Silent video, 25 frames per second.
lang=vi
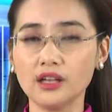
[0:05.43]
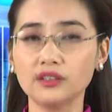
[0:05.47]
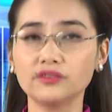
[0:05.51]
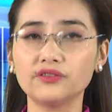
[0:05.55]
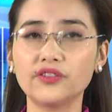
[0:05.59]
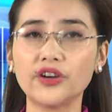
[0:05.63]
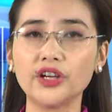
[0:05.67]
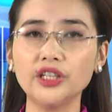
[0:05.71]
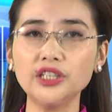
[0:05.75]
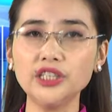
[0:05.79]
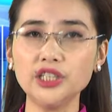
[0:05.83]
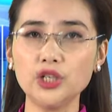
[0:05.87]

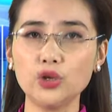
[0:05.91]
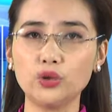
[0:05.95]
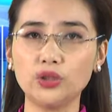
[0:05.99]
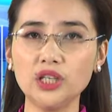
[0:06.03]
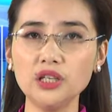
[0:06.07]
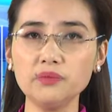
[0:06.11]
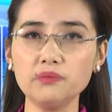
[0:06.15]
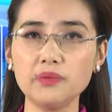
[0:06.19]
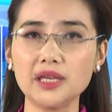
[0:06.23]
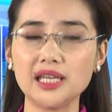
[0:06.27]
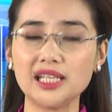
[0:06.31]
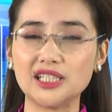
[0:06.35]
với nhiều
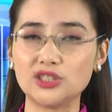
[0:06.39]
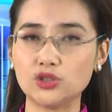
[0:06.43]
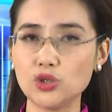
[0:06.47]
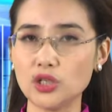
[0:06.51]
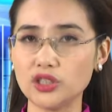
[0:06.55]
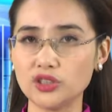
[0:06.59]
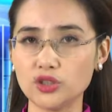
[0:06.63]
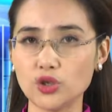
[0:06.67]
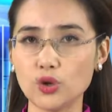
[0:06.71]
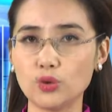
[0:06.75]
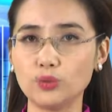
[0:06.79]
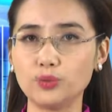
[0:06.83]
thiết bị
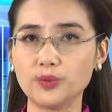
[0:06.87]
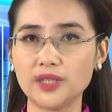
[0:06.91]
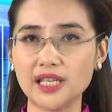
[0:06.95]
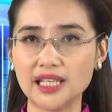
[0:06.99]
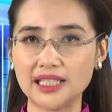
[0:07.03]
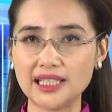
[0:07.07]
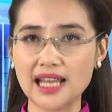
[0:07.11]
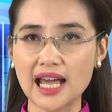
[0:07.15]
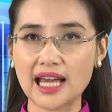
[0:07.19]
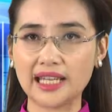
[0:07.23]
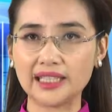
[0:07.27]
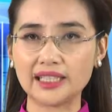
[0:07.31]
chuyên dùng
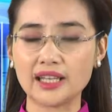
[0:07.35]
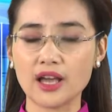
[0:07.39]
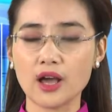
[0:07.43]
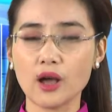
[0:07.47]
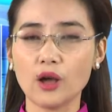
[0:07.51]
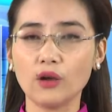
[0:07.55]
hiện đại,